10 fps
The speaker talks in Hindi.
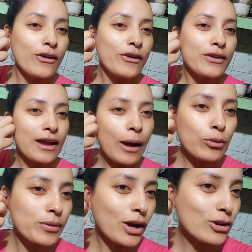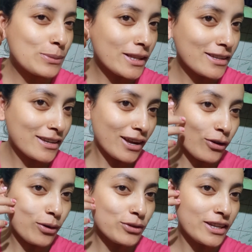और आपको मेरी आंखों से पता लग
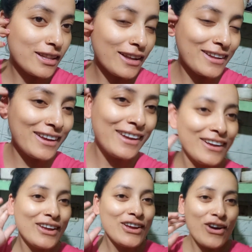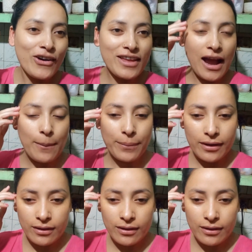गया होगा वो नींद आ रही है और यहाँ पे